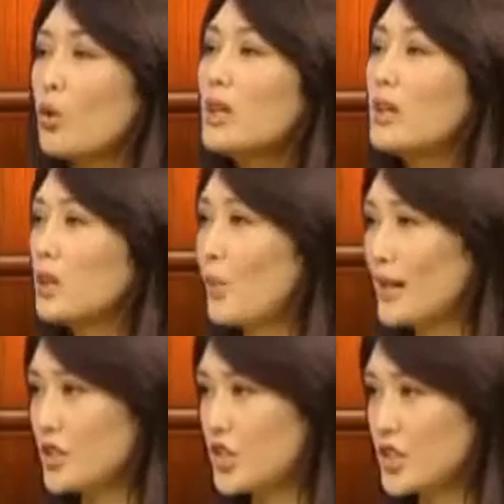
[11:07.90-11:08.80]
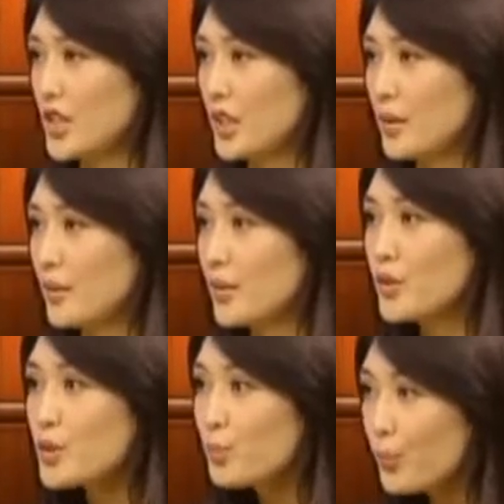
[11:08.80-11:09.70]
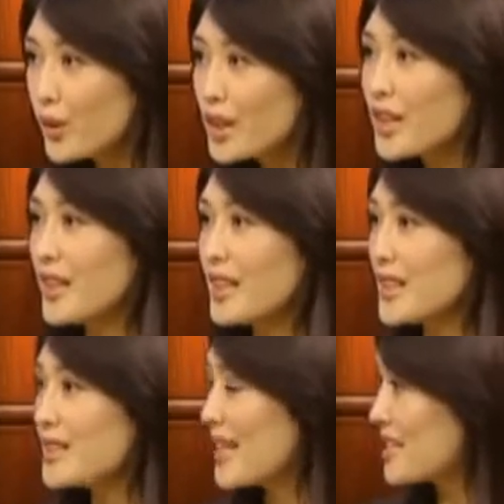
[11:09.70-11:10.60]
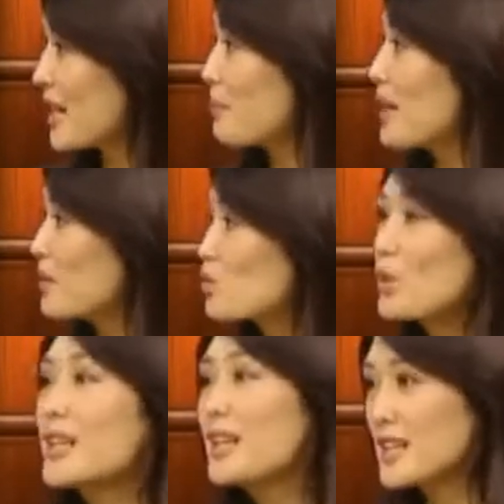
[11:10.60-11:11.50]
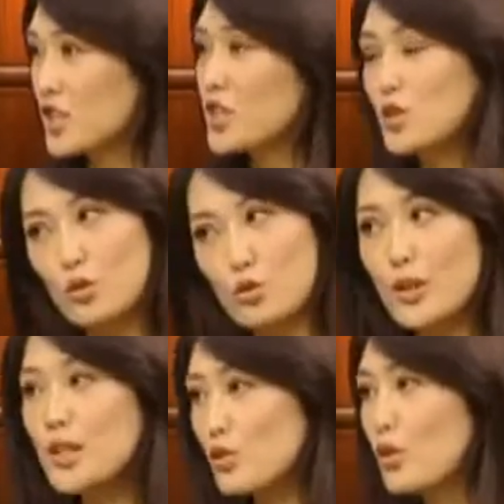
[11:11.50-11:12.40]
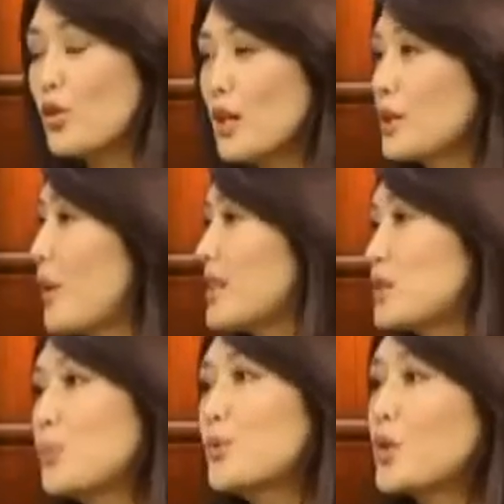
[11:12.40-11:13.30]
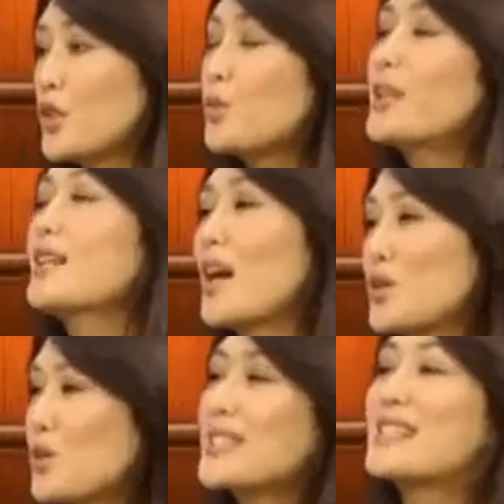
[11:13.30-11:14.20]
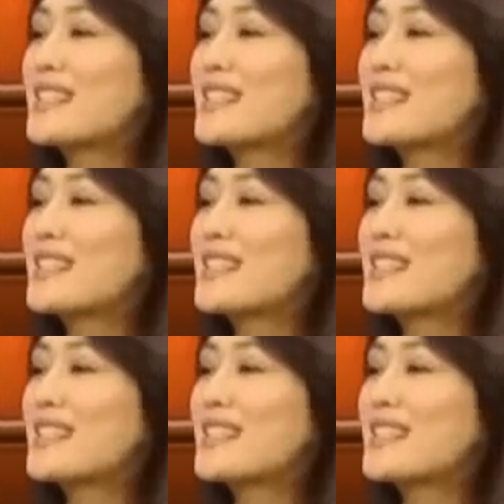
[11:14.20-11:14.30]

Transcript: 功课以外的事情是不可以在上面做任何事情，就除了你做功课以外，你是不准用电脑做